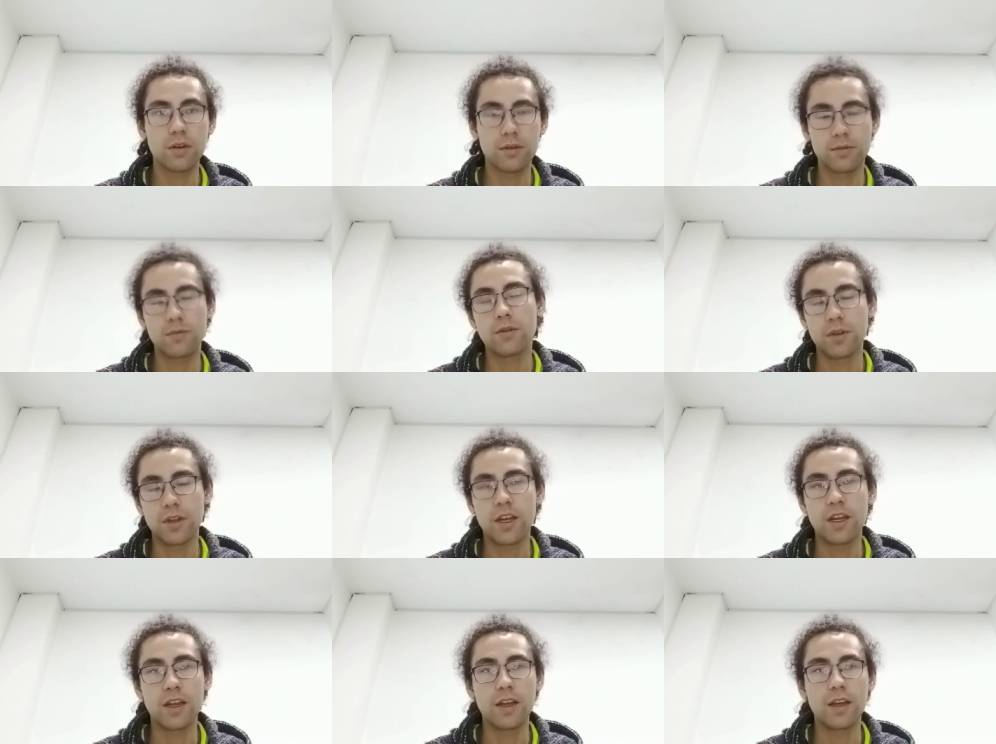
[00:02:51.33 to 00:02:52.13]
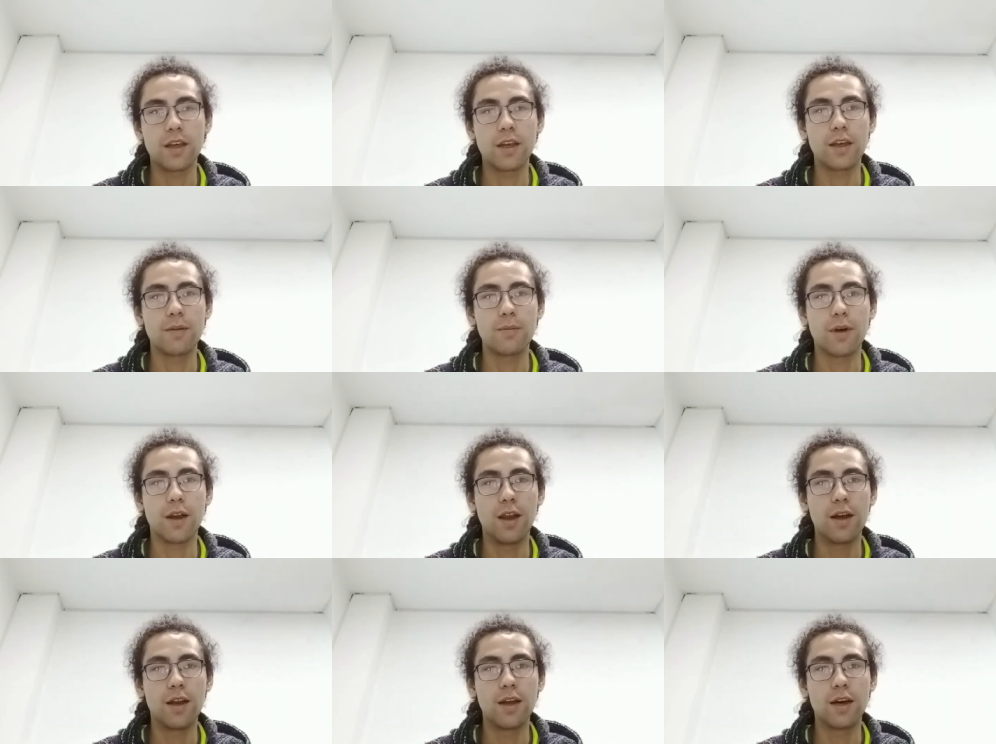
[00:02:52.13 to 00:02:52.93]
contiene, eh,
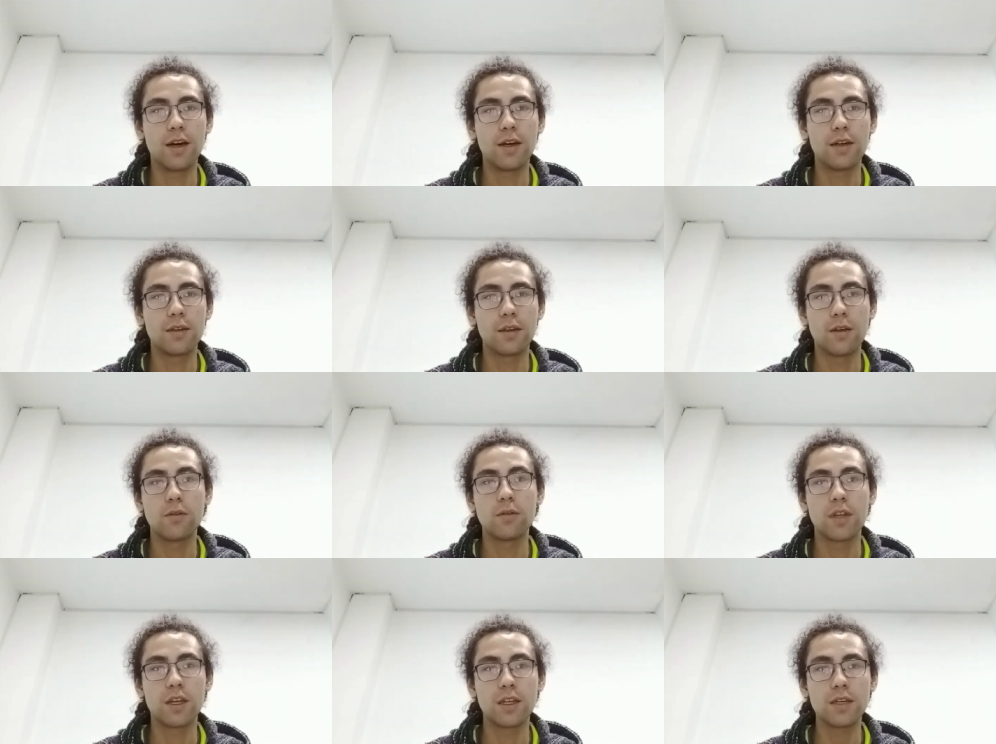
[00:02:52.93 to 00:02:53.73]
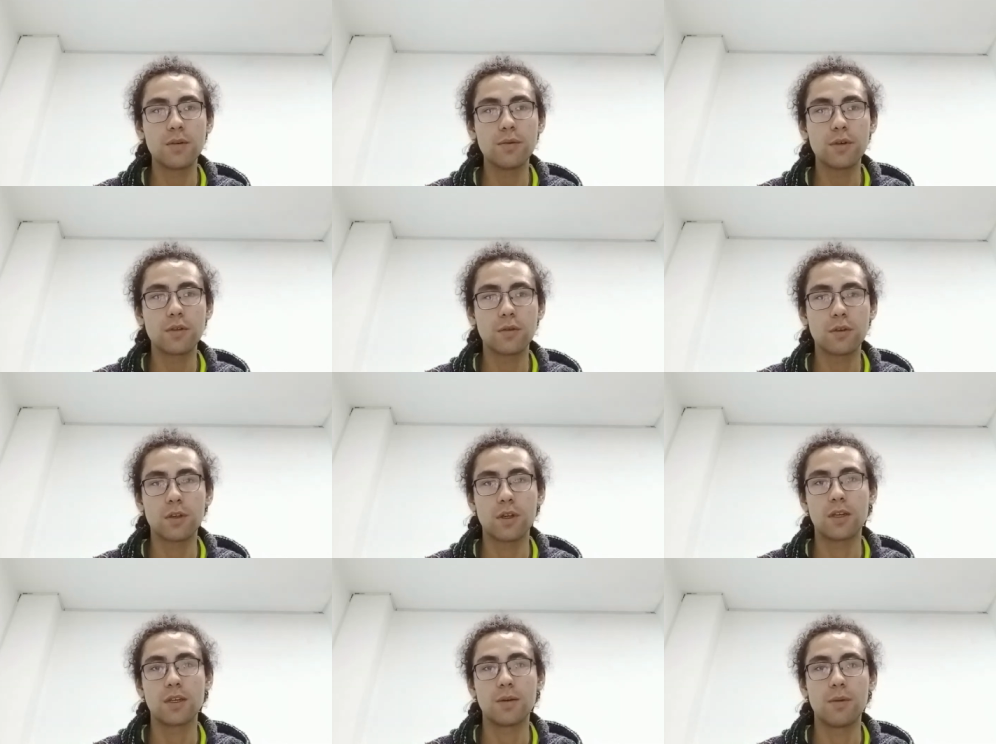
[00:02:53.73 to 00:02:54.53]
valga la redundancia, pues
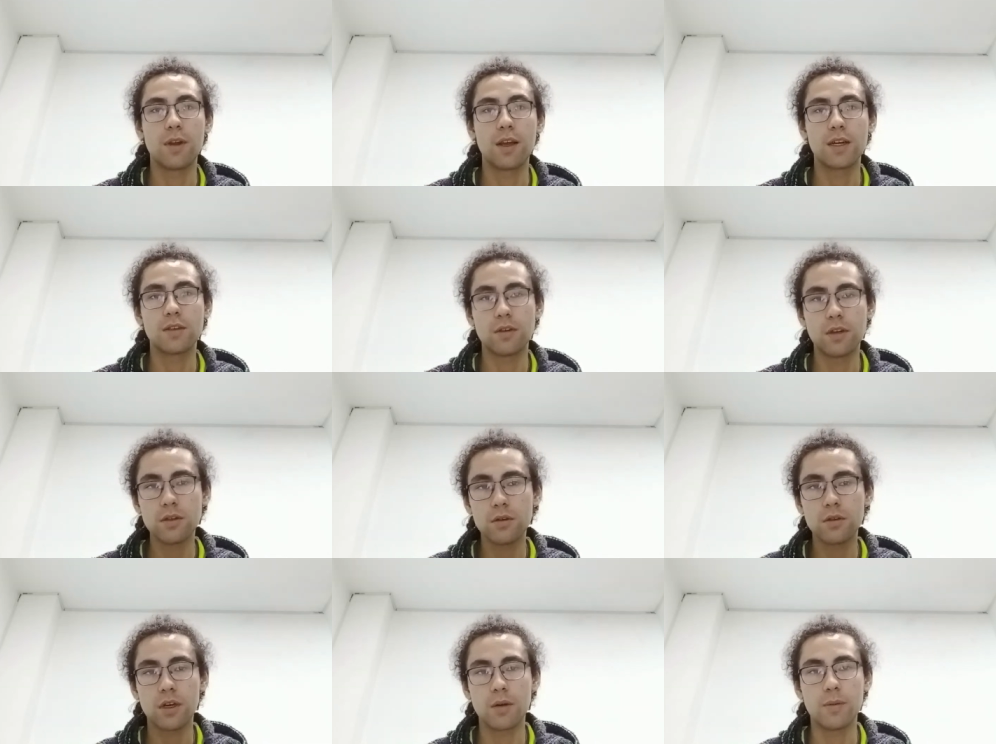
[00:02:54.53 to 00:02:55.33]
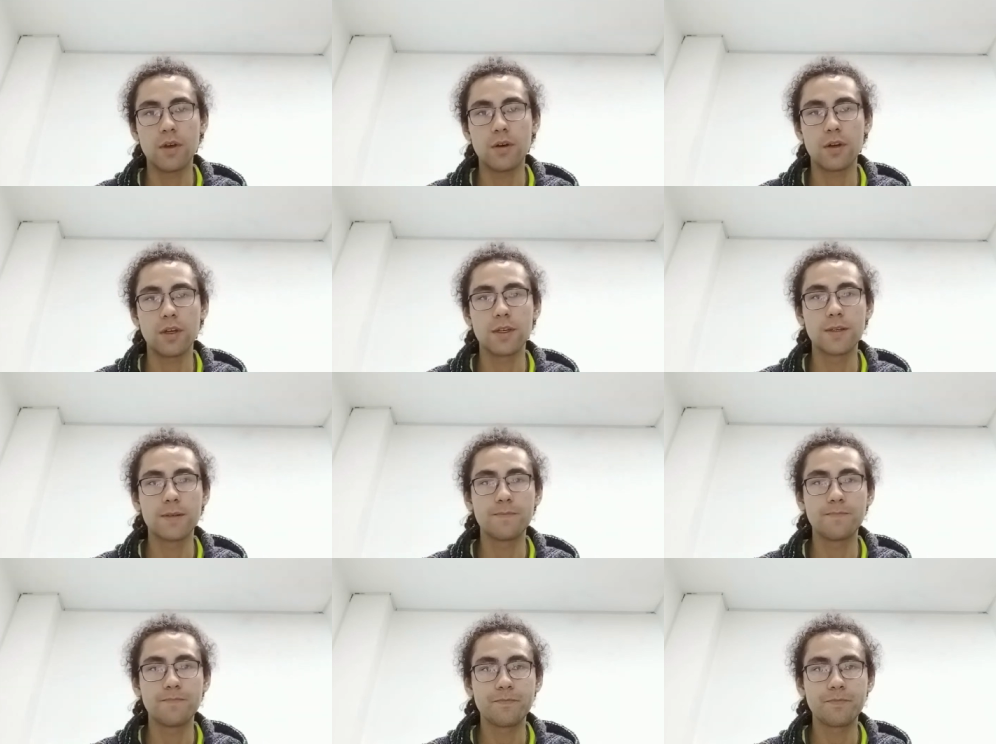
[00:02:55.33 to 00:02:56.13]
nuestras aplicaciones o servidores.
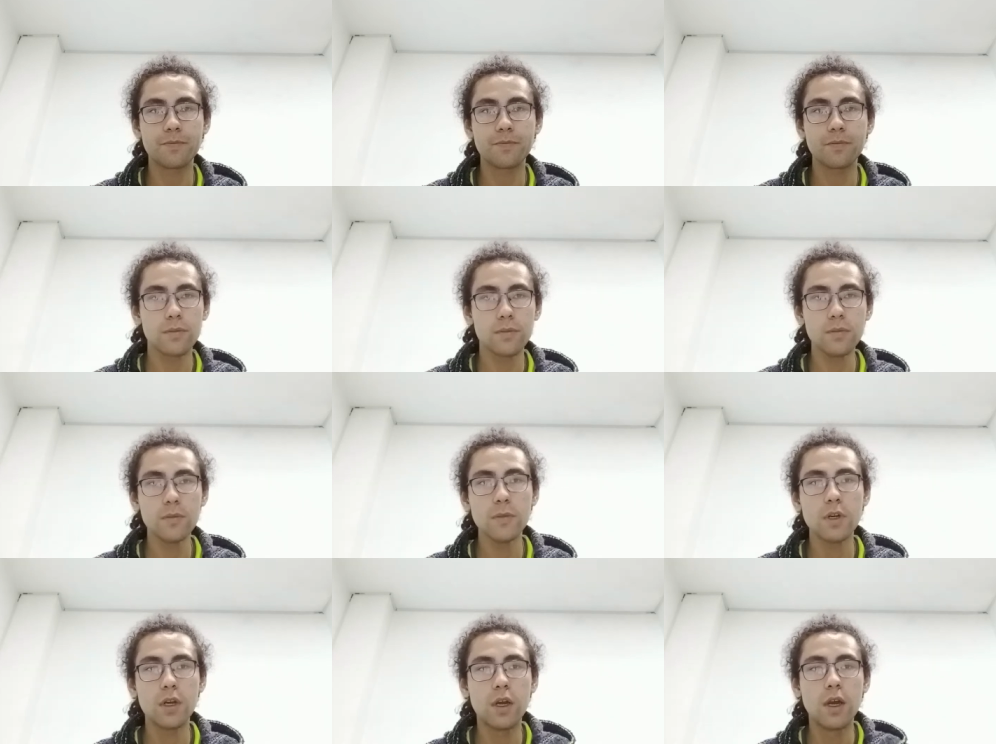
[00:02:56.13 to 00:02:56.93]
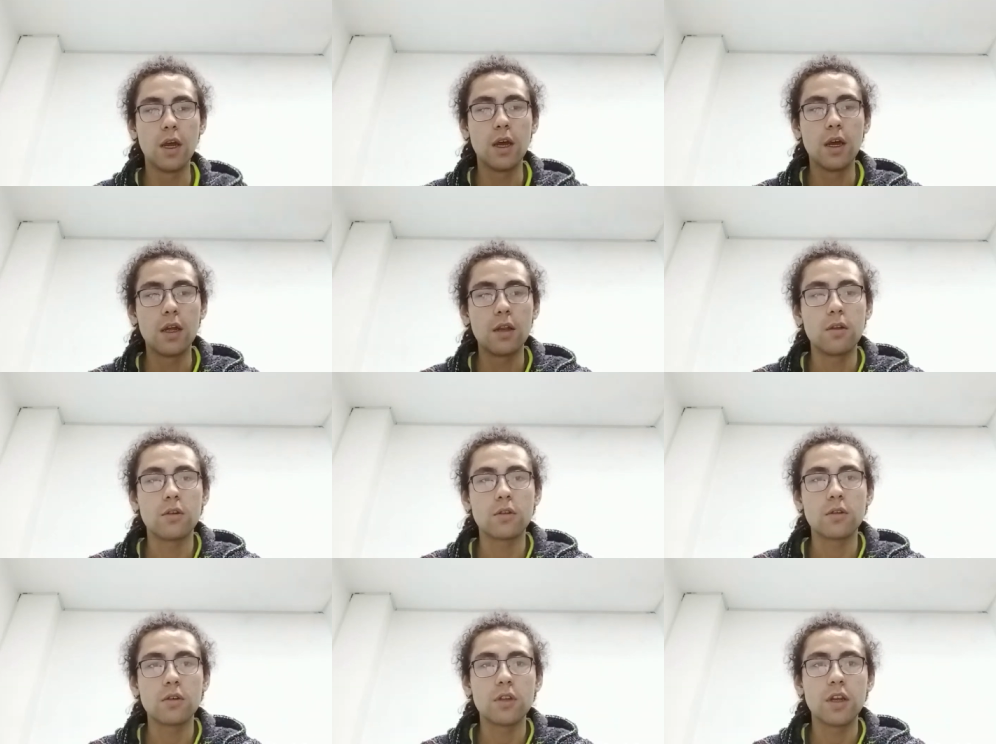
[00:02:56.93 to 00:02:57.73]

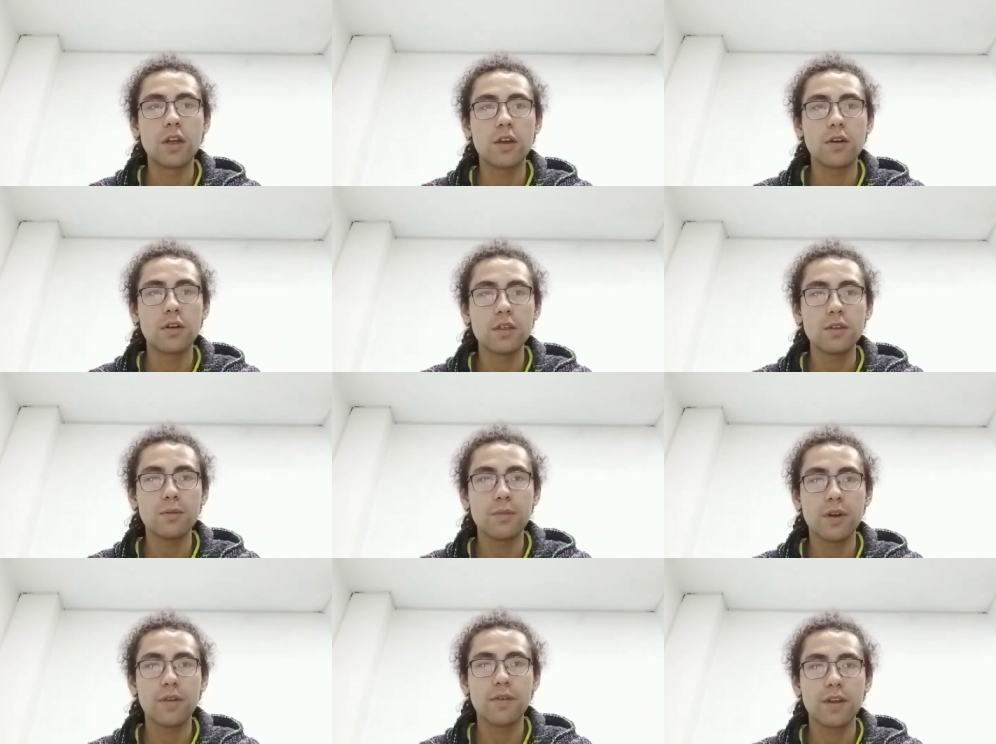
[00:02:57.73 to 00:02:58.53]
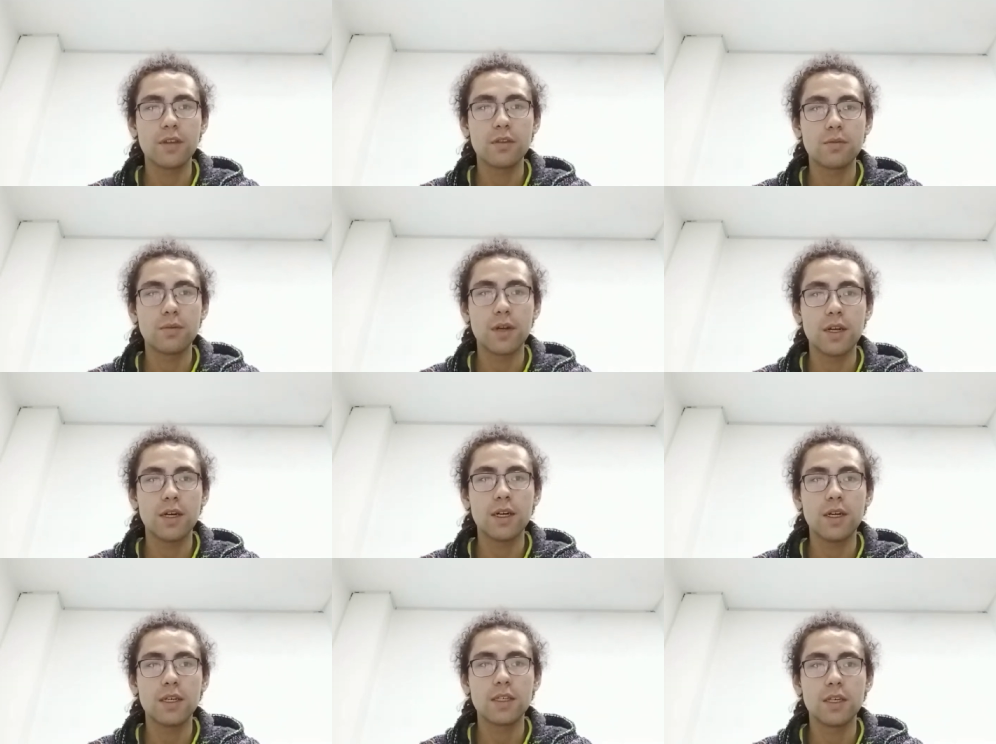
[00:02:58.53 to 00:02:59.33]
Los contenedores son perfectos
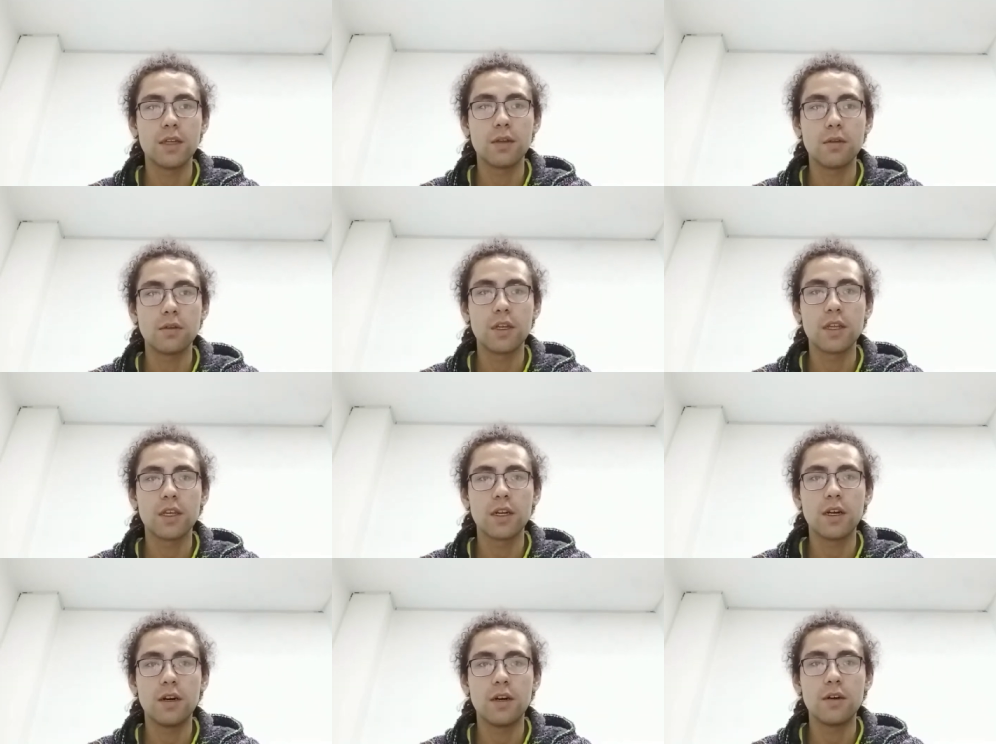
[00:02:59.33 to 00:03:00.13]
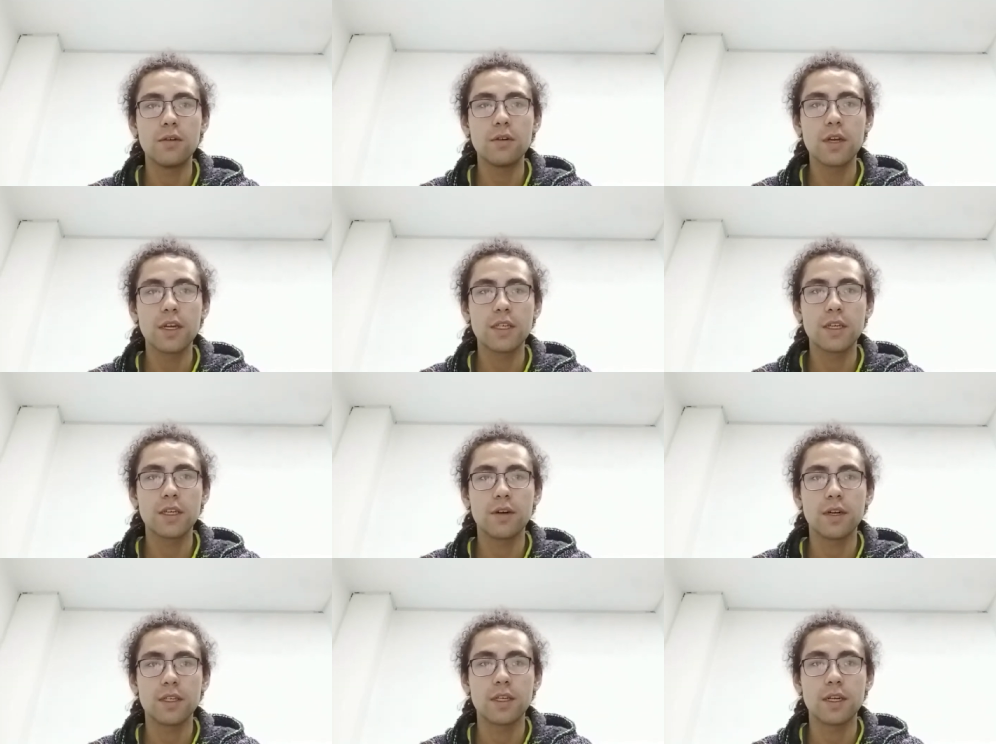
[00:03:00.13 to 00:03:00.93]
para ciclos de trabajo que se
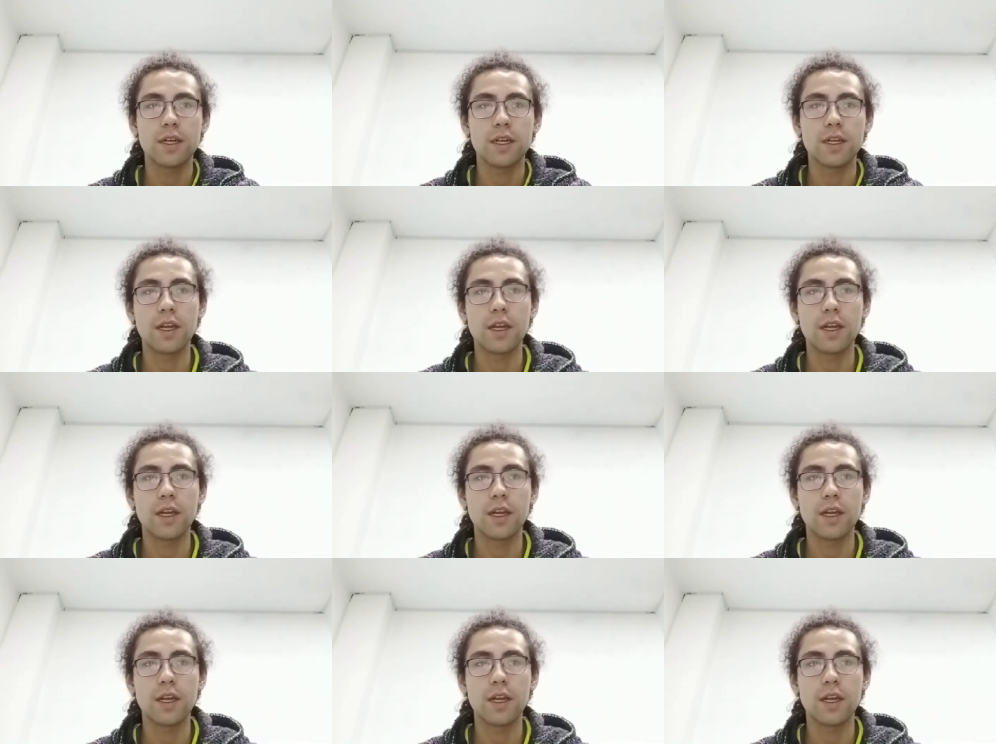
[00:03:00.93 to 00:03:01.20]
basan